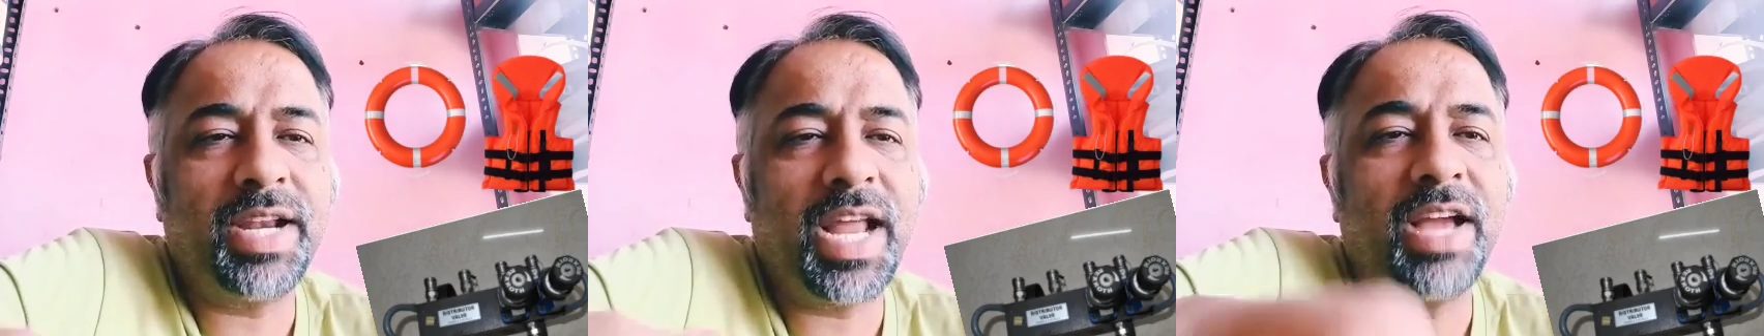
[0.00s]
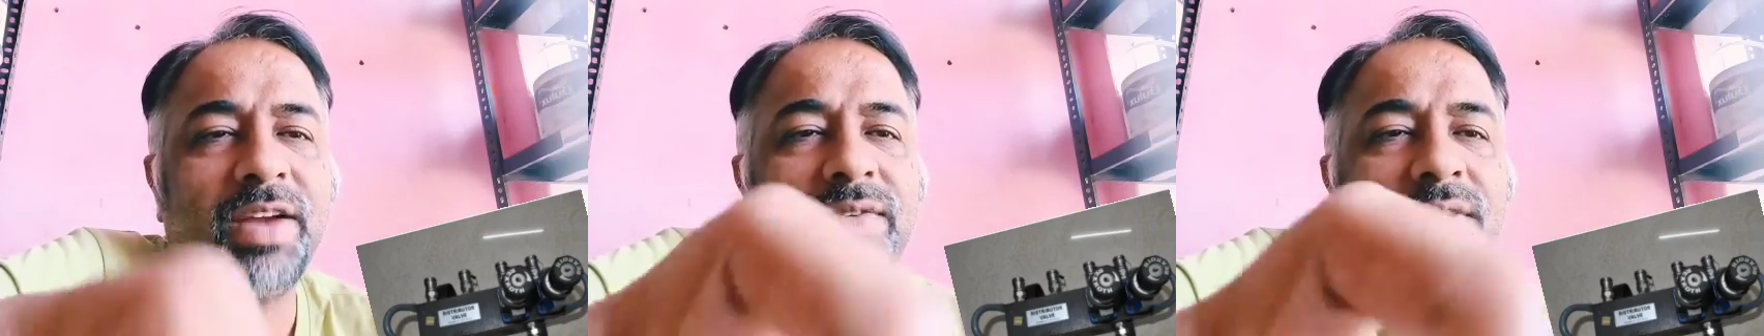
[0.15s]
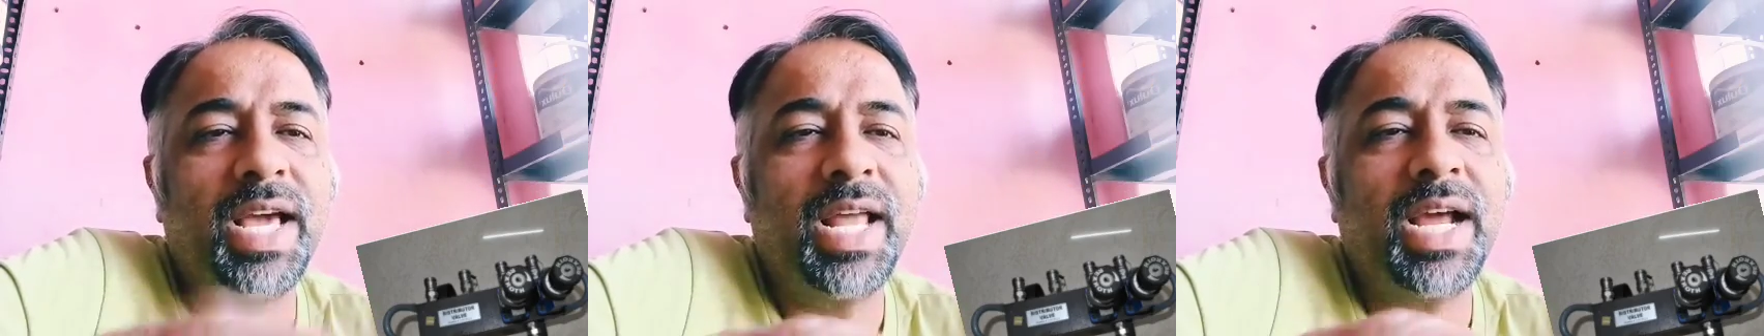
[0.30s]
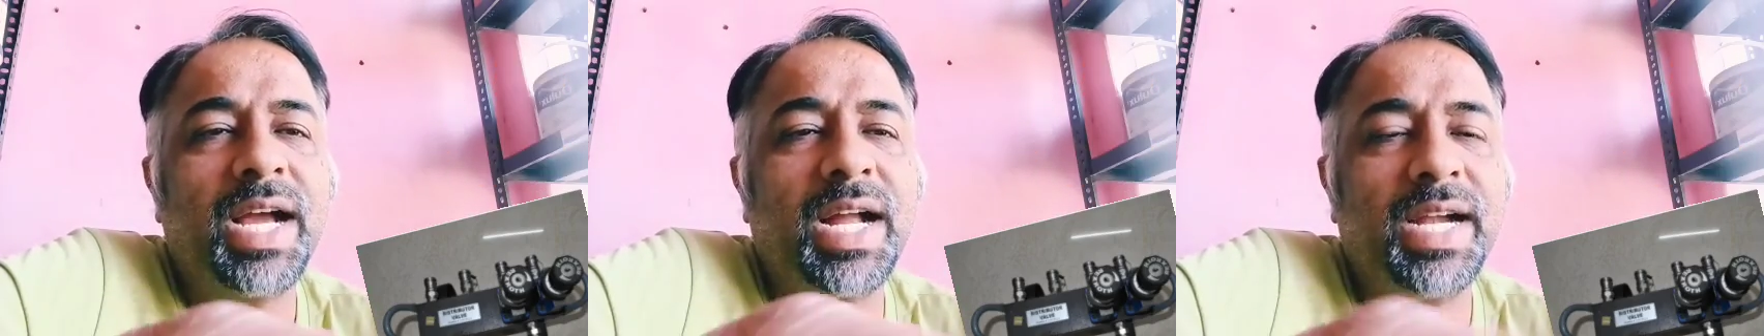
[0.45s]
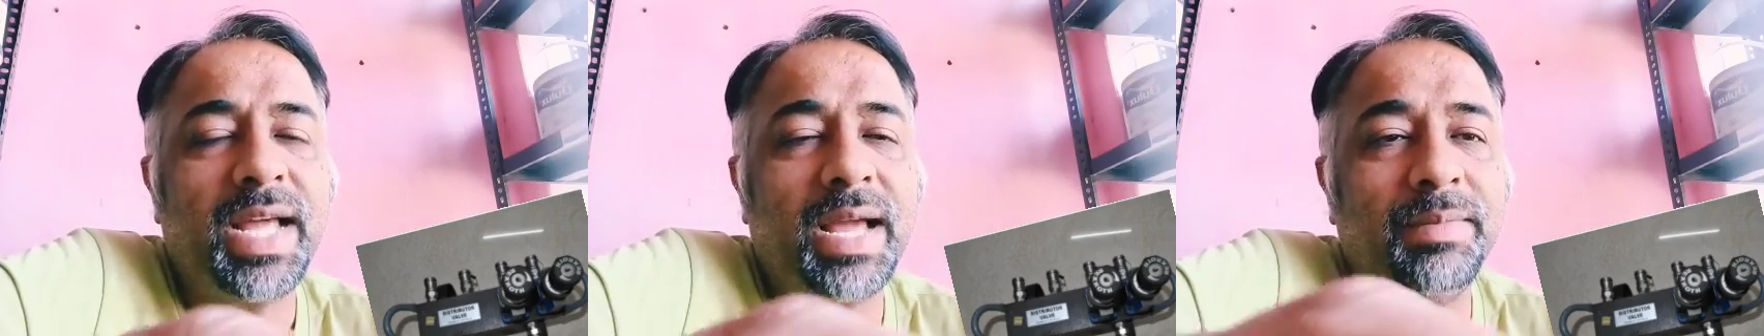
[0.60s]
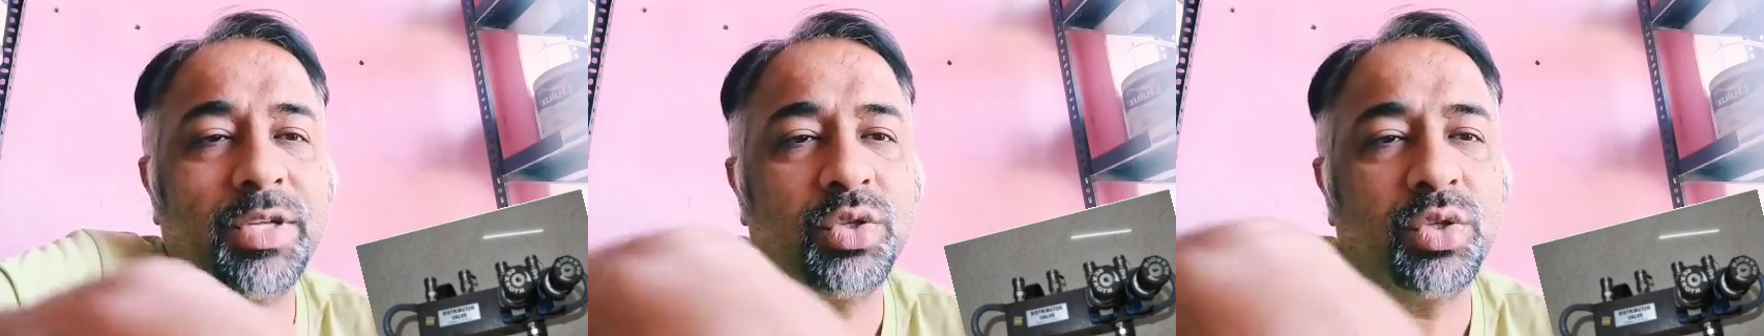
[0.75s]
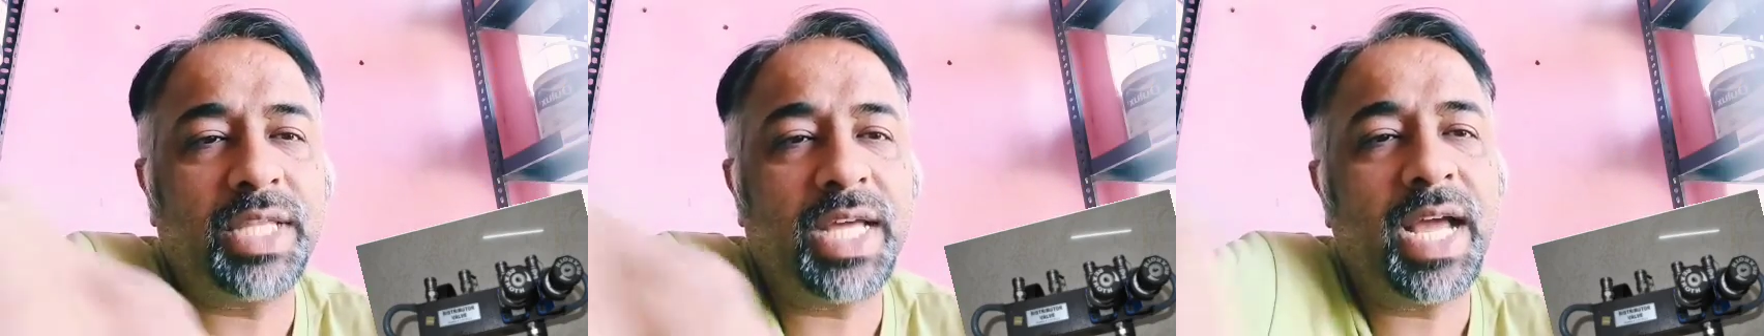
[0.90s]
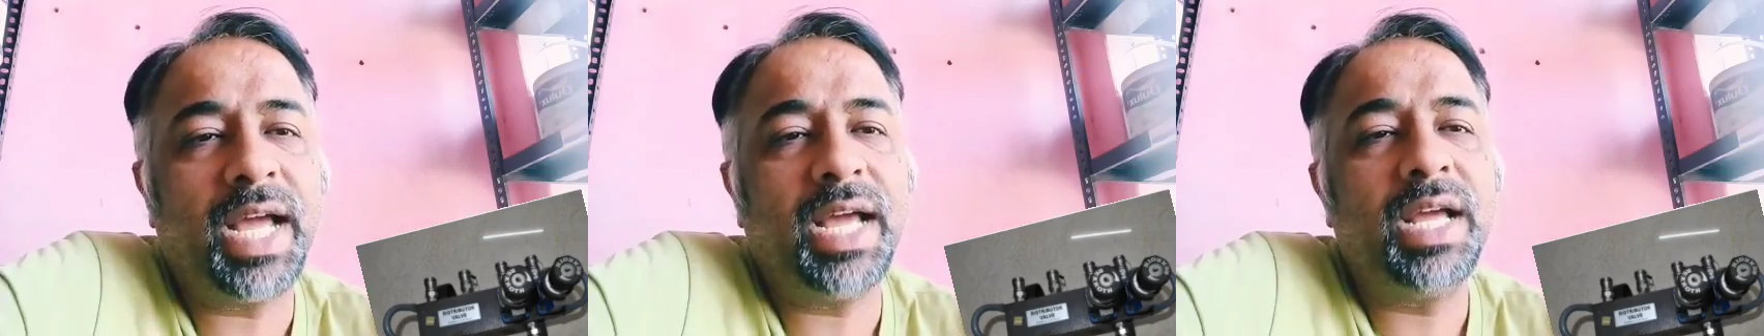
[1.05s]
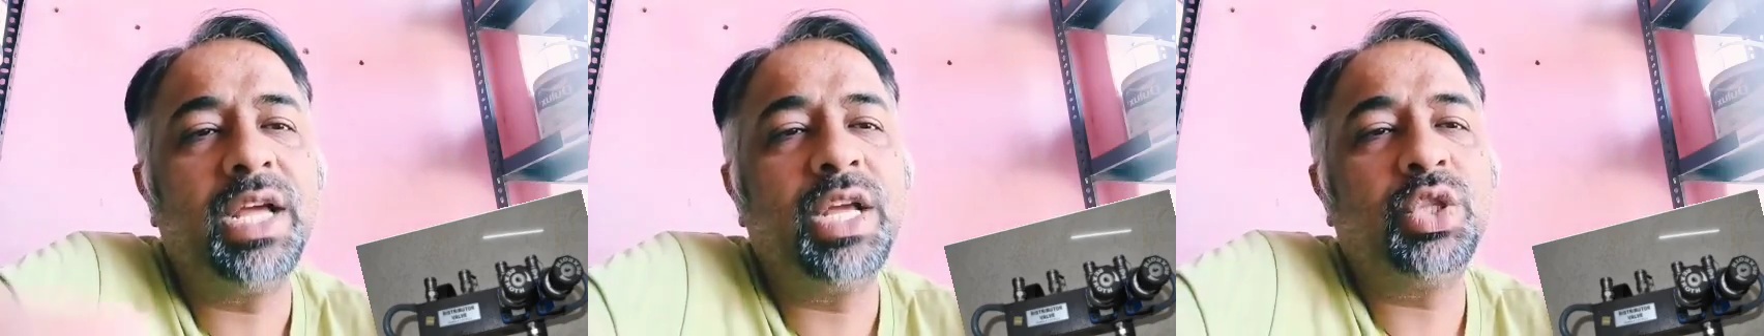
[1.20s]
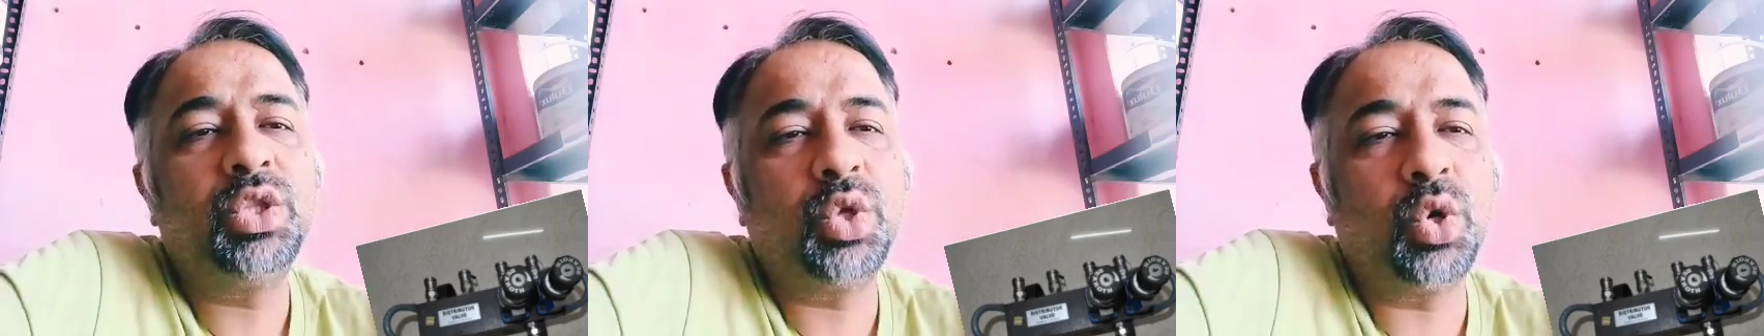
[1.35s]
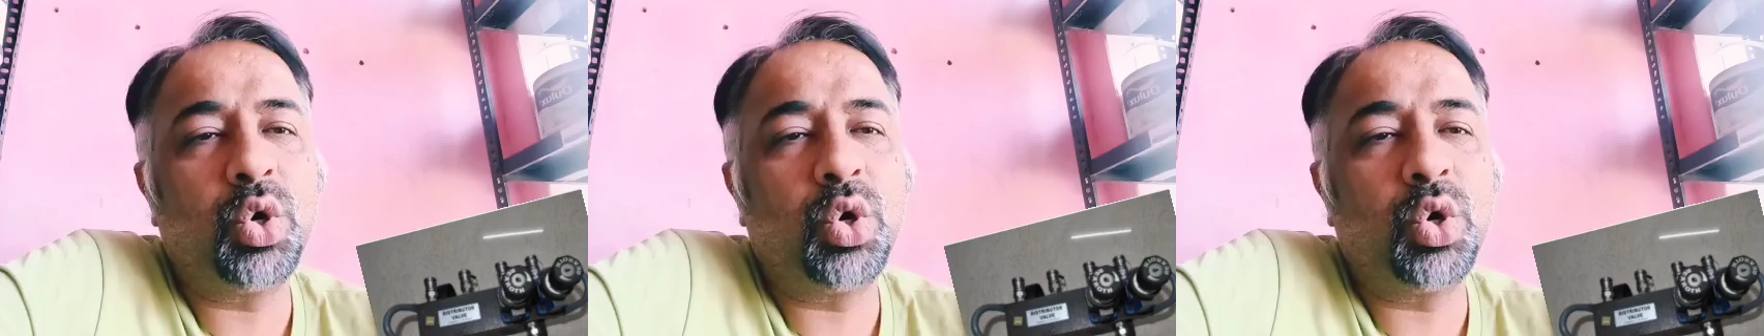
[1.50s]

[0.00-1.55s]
ट्रैक वगैरह का डैमेज होता है